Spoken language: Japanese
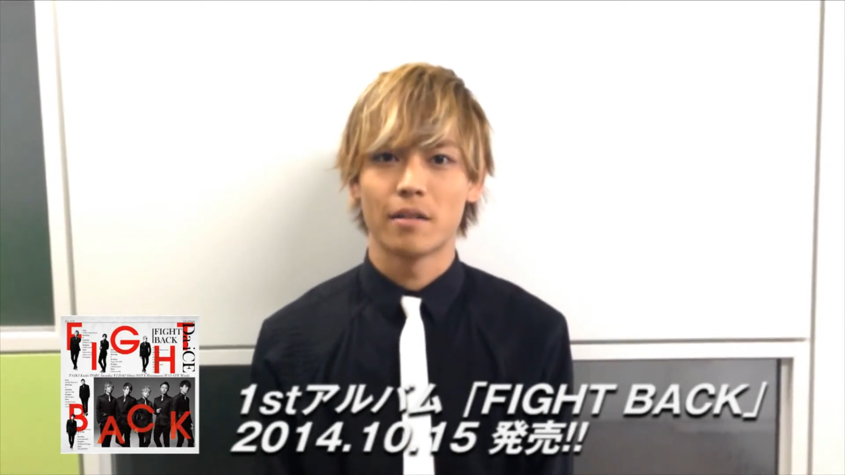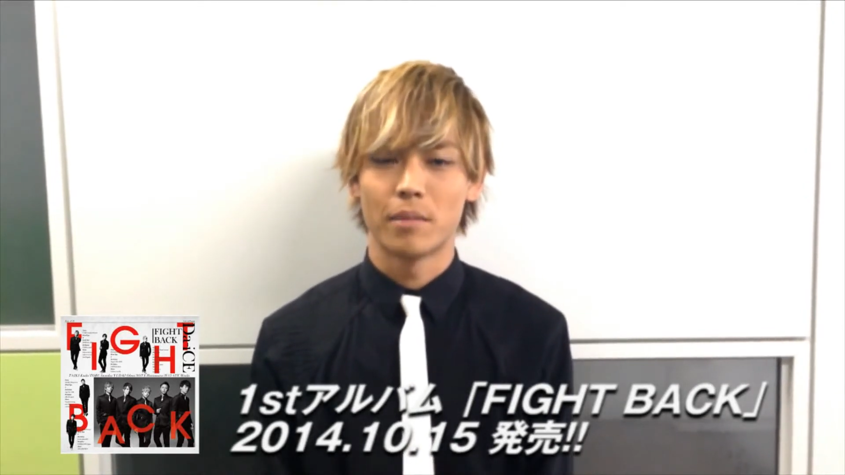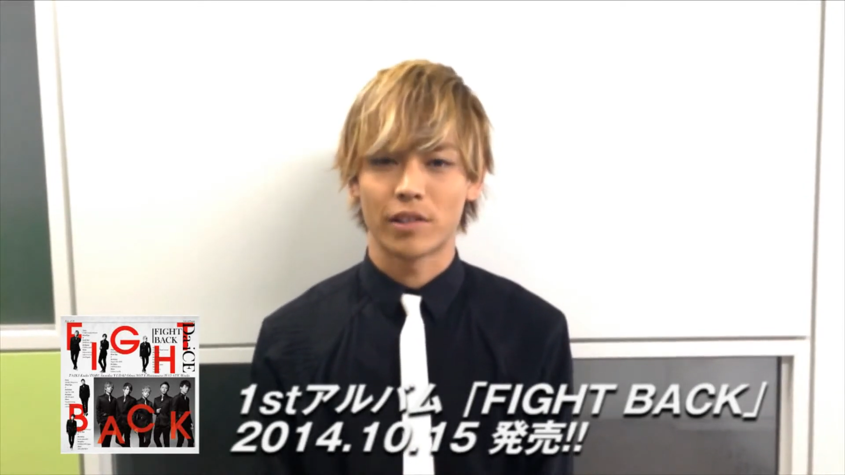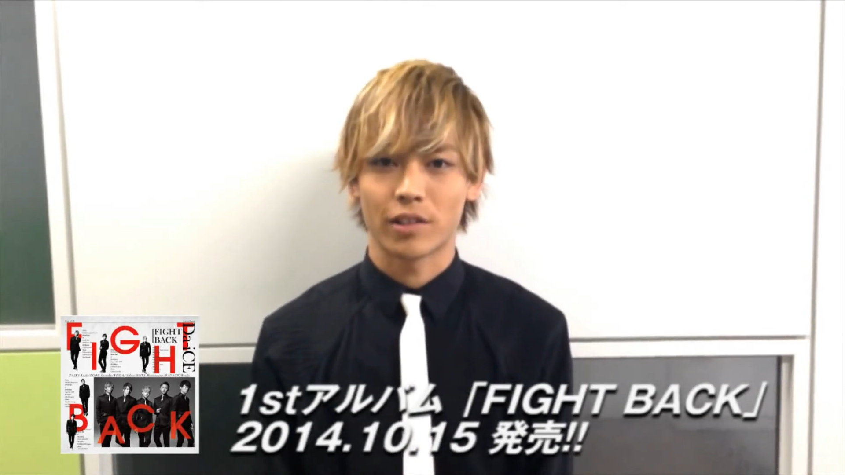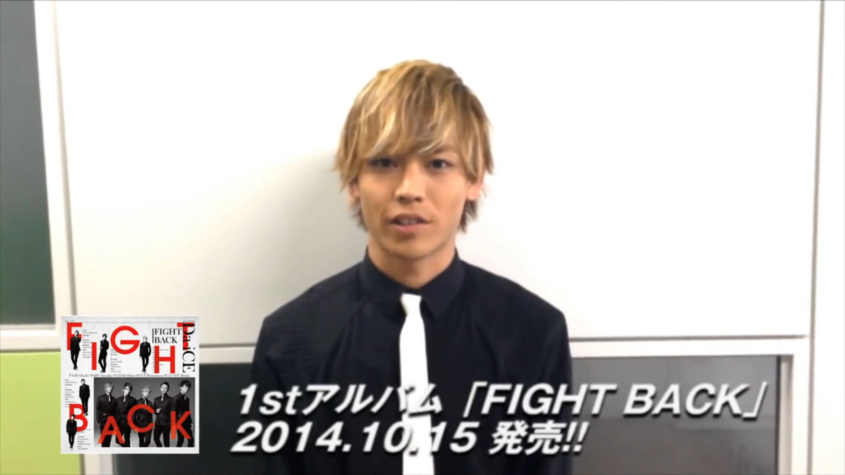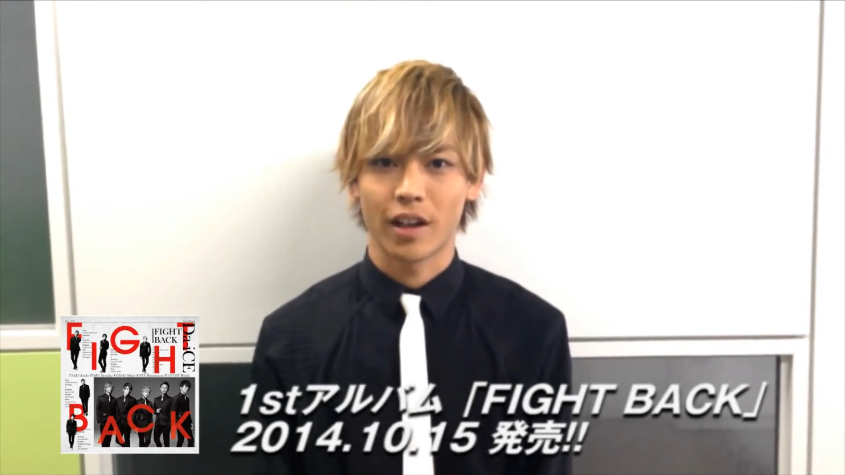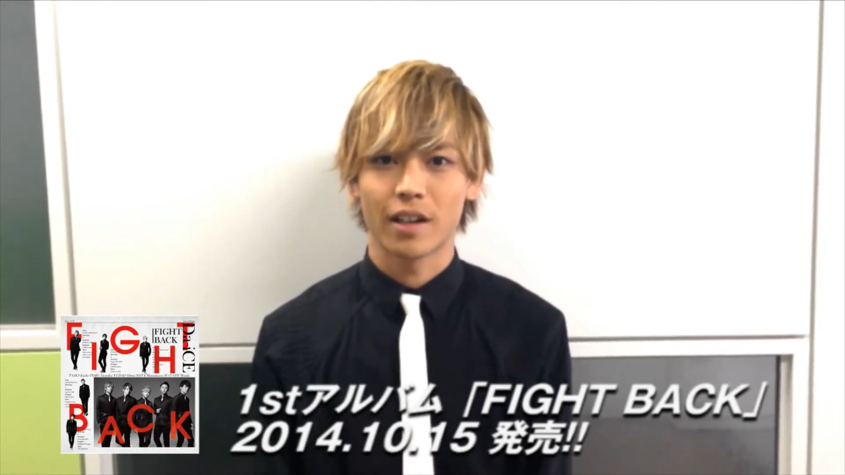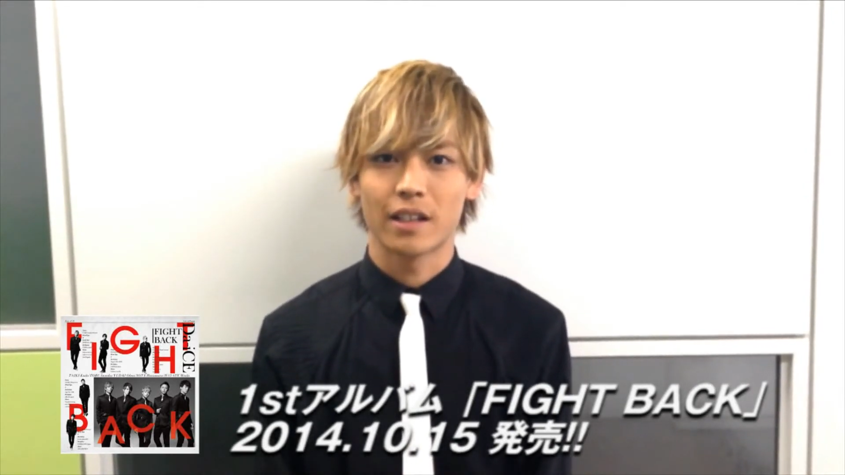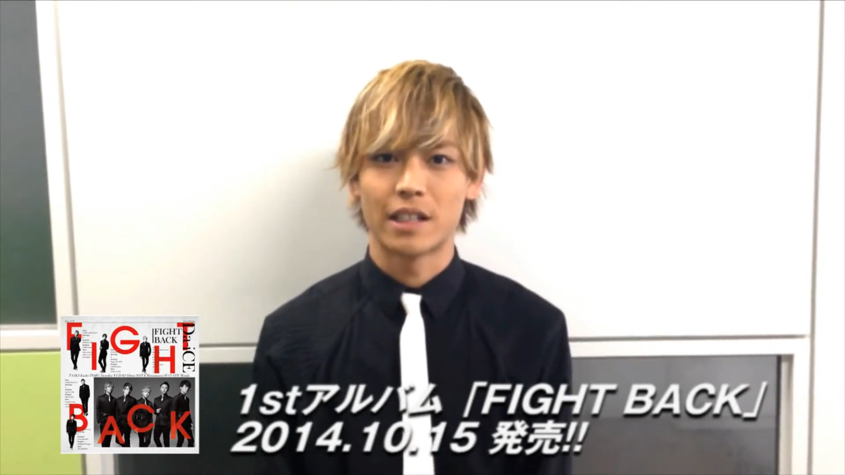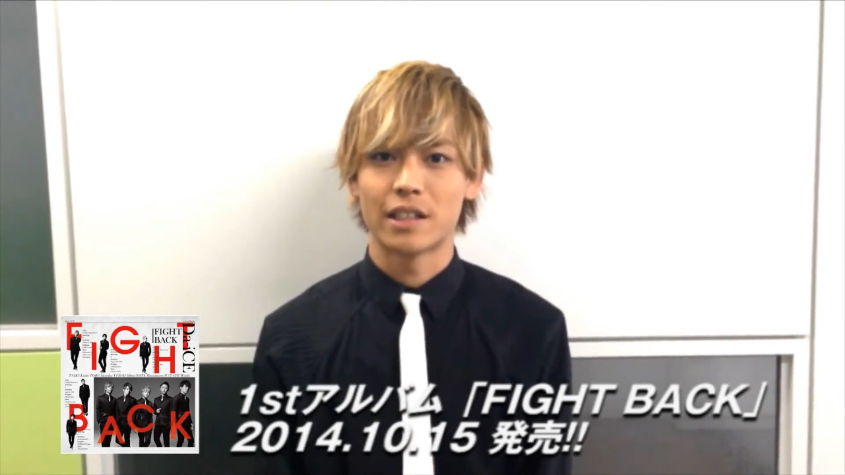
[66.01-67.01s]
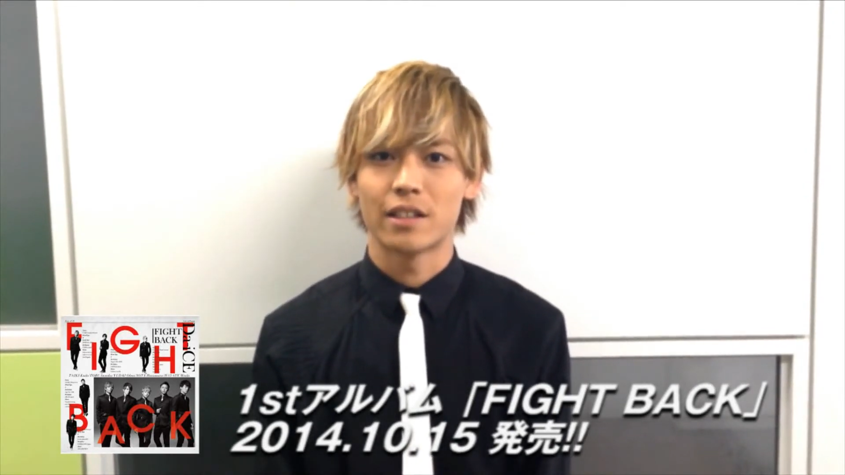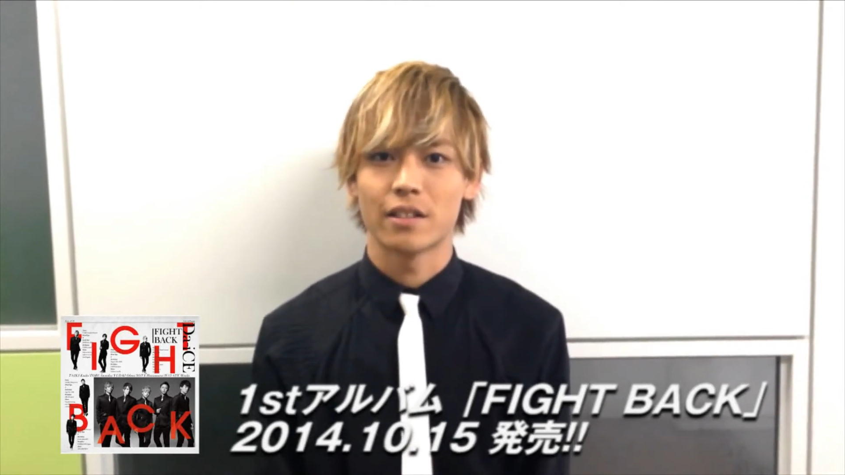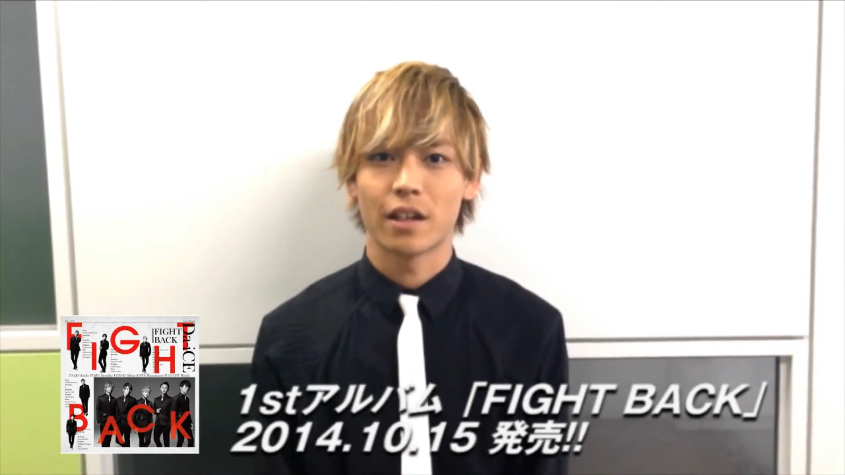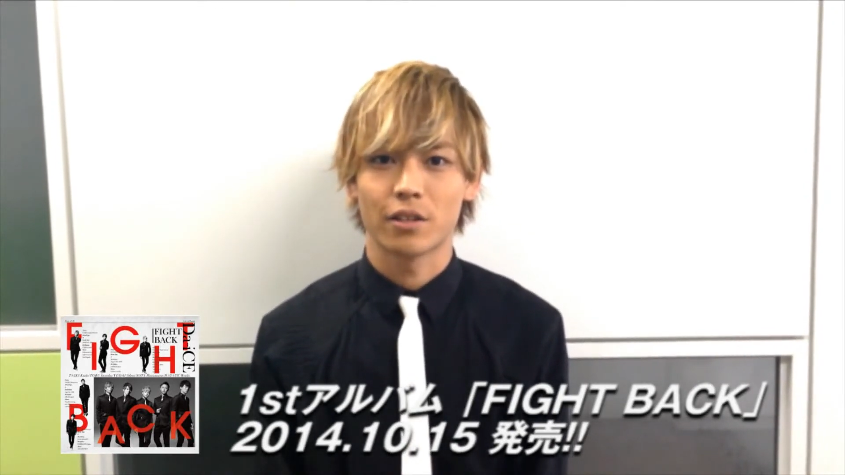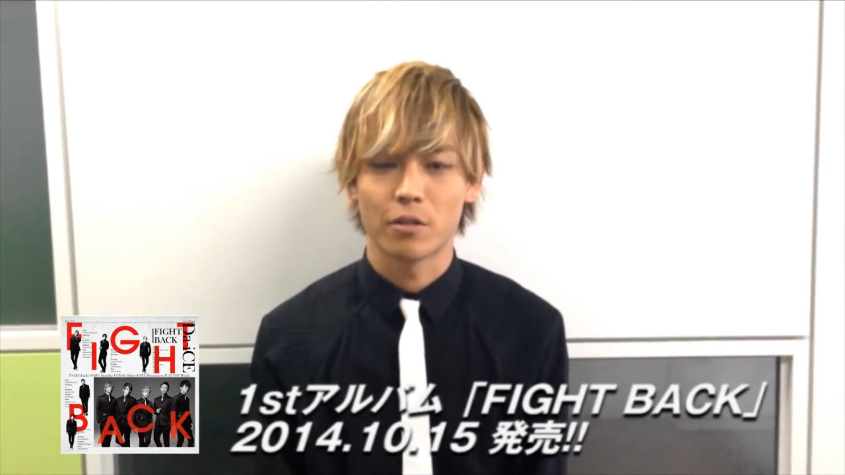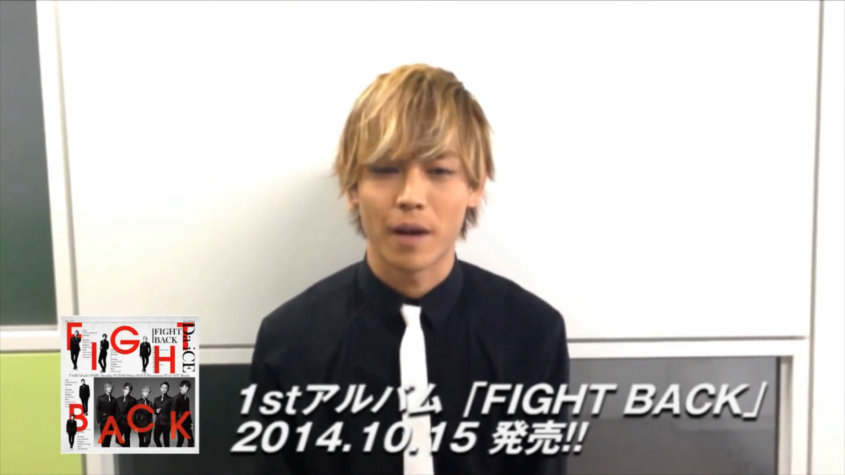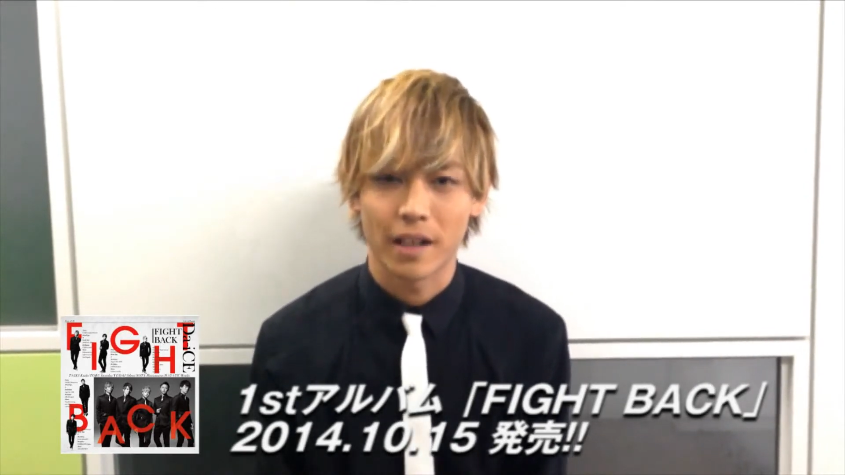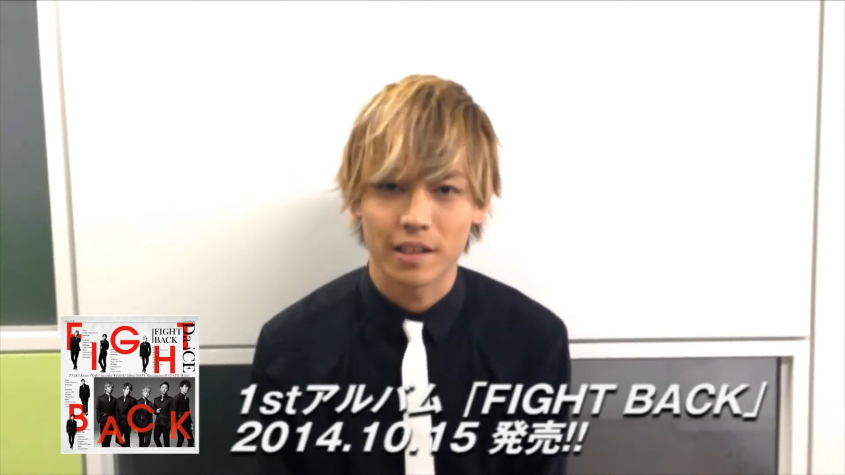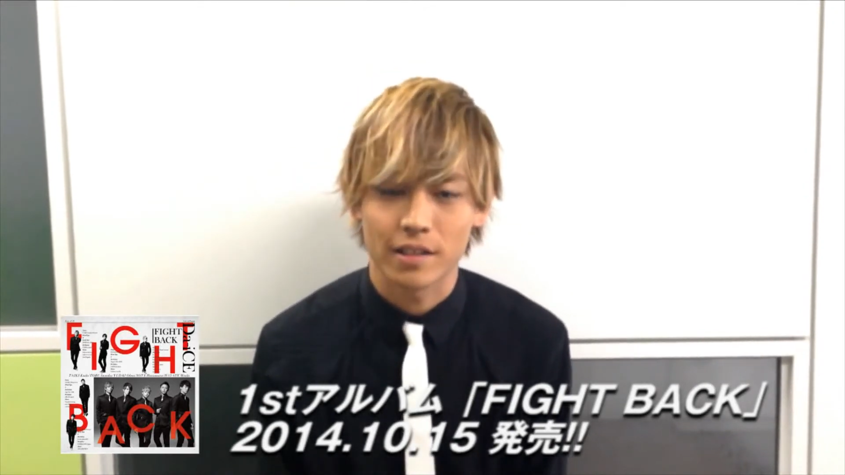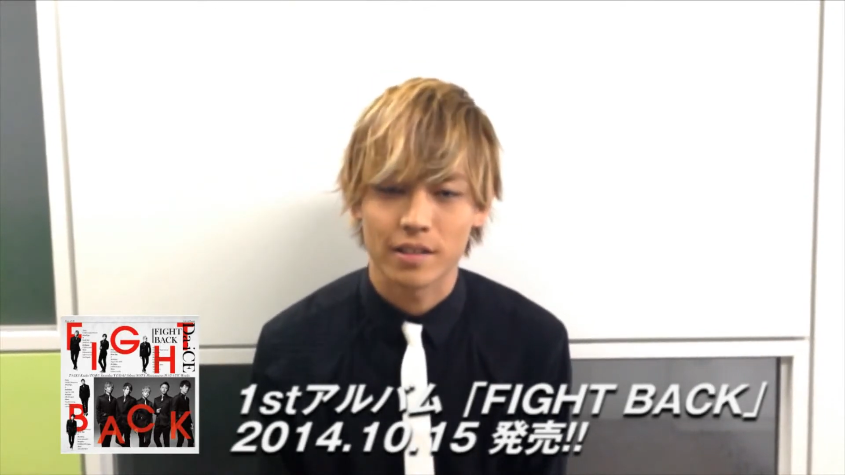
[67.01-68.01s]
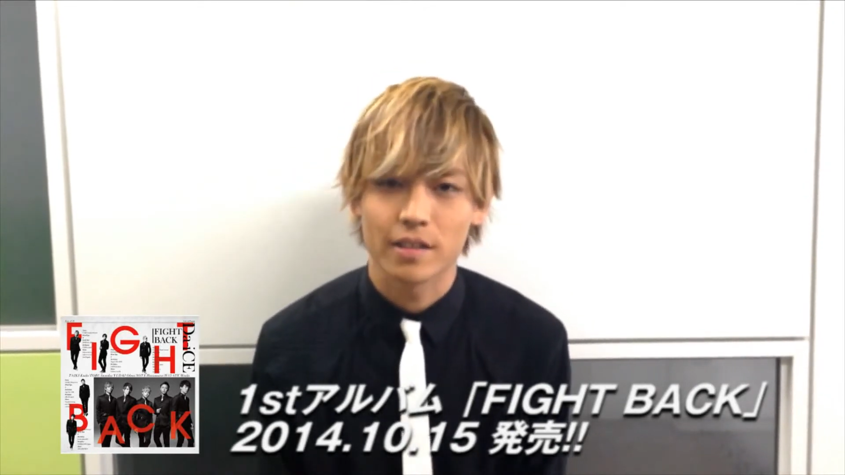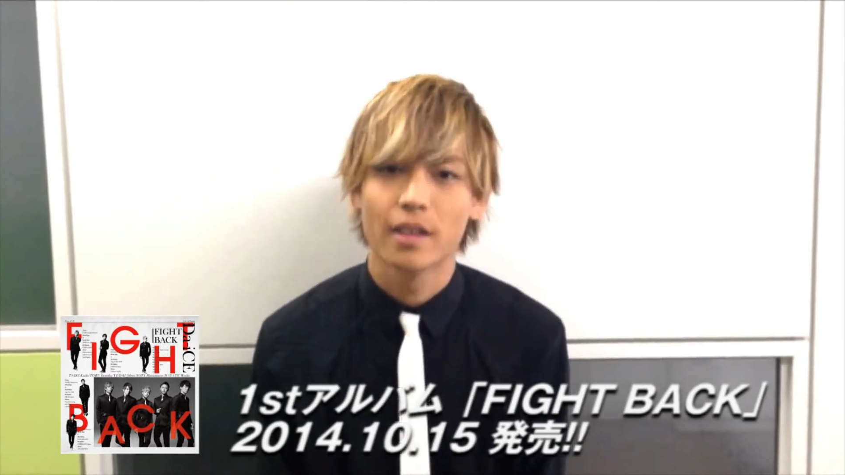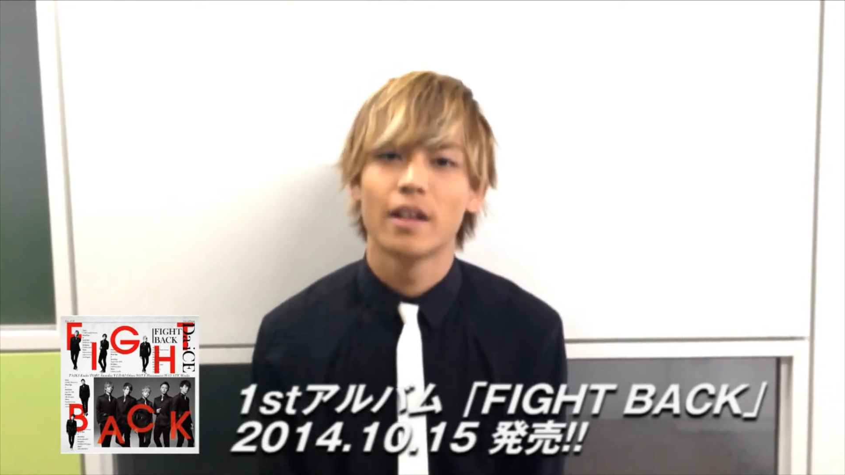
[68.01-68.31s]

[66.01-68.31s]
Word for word: めちゃくちゃ気に入ってる楽曲ばかりです